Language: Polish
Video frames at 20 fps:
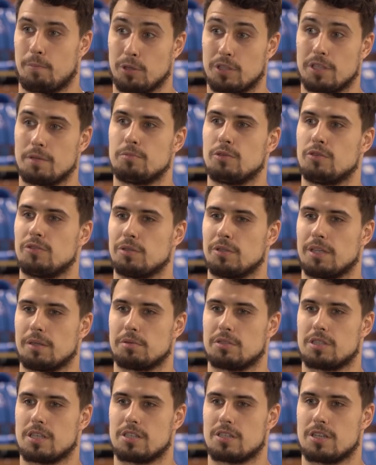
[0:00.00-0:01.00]
Potem mówił
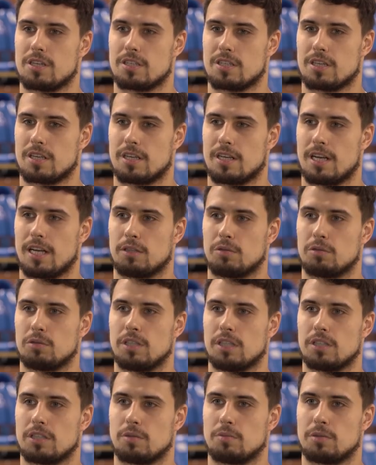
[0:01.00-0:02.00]
nam szczerze, że
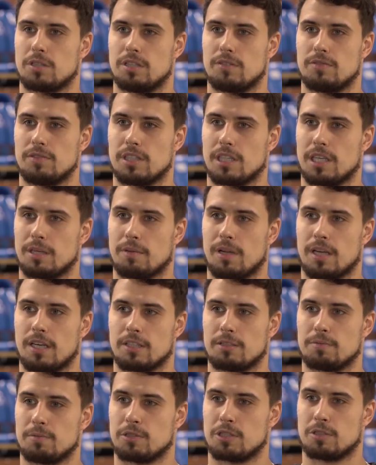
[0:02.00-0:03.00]
najtrudniejszym przeciwnikiem dla
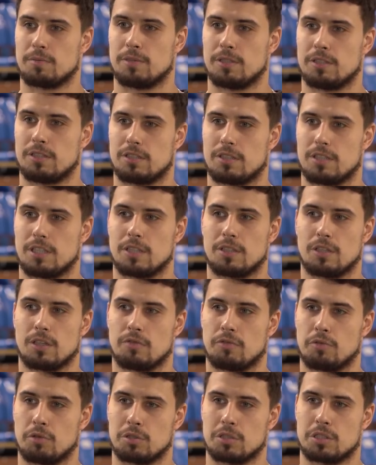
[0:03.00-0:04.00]
nas może być tylko
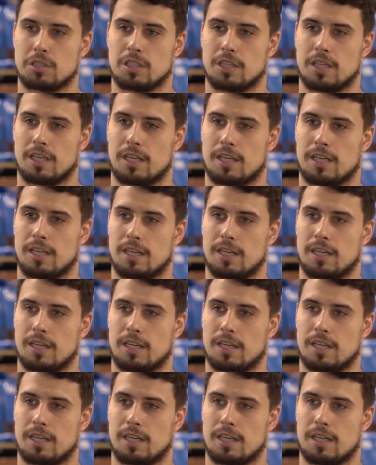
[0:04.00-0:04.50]
i wyłącznie,